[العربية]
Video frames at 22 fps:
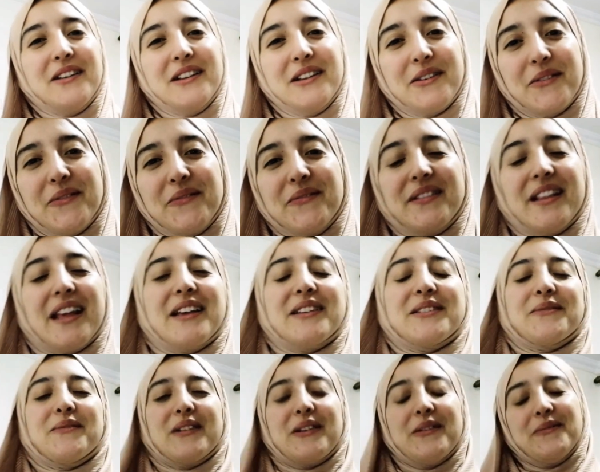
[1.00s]
عليكم
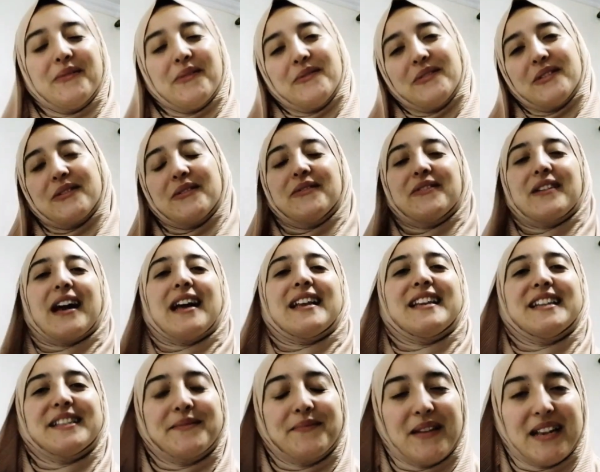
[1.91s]
بنات ومرحبا بكم في
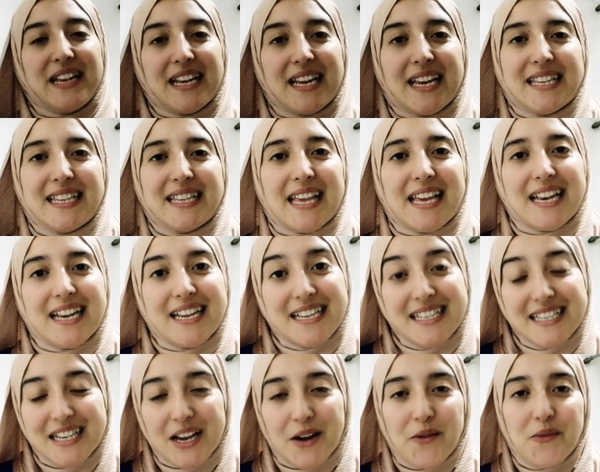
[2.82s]
قناه ملكه زايره
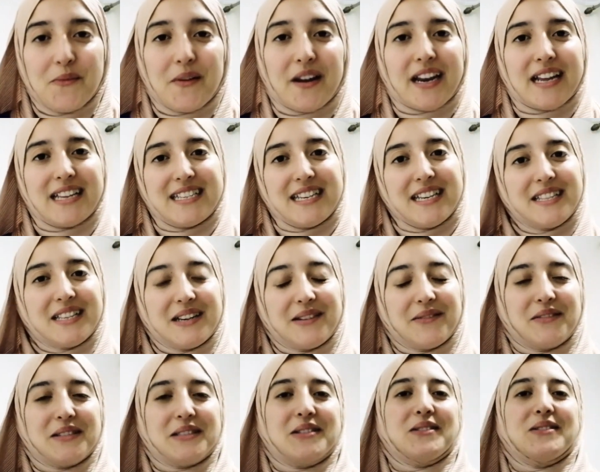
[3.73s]
كنتي اول مره غتشاهدي
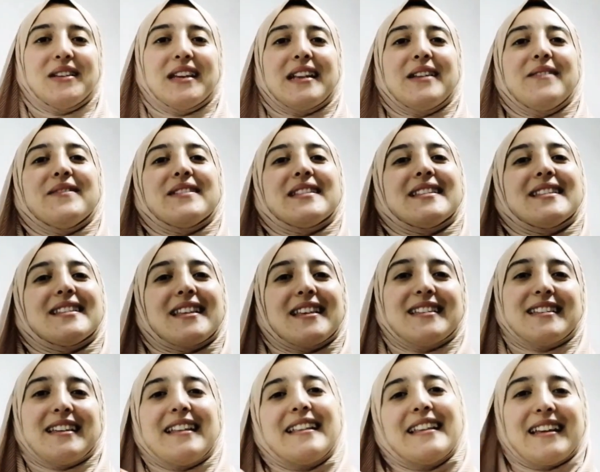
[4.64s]
لا فيديو ديالي ما
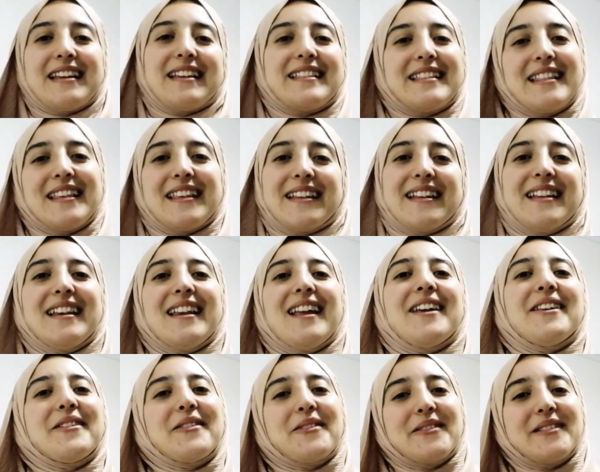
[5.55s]
تنسيش انك ديري
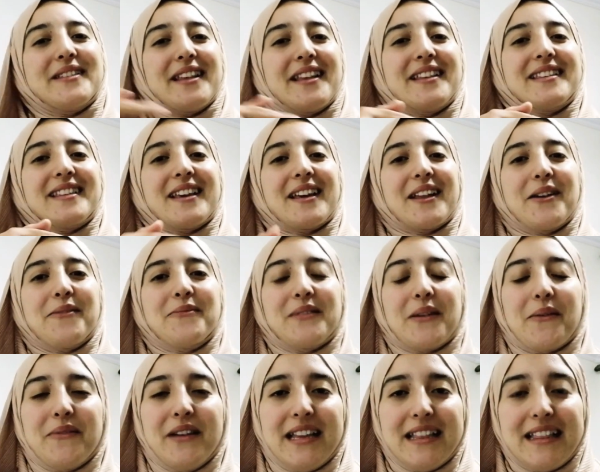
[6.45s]
لايك وسبسكرايب
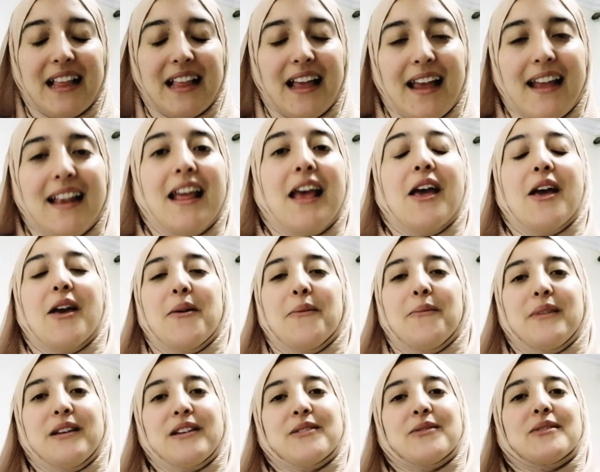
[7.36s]
بطبيعه الحال
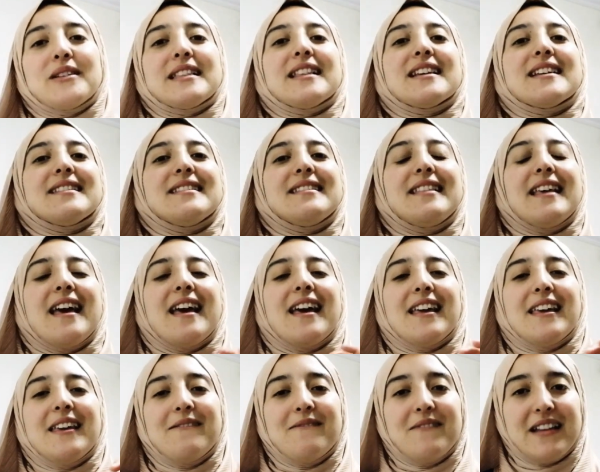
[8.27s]
باش يوصلك
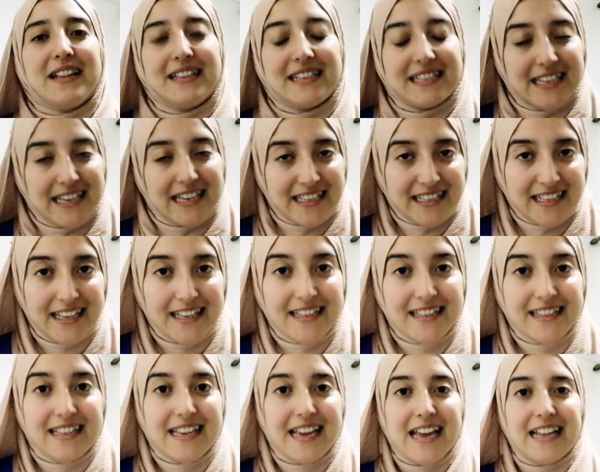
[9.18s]
دائما
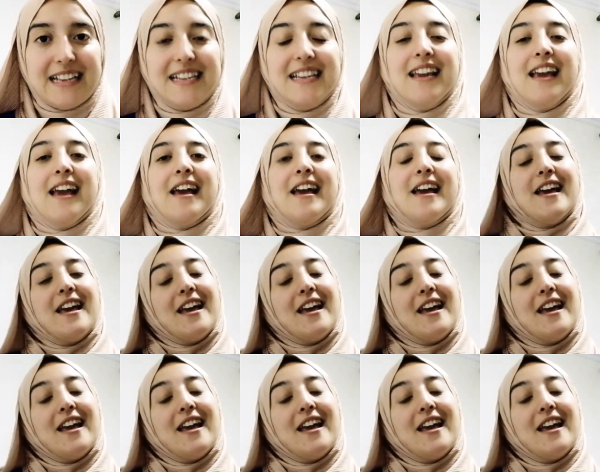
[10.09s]
الجديد ديالي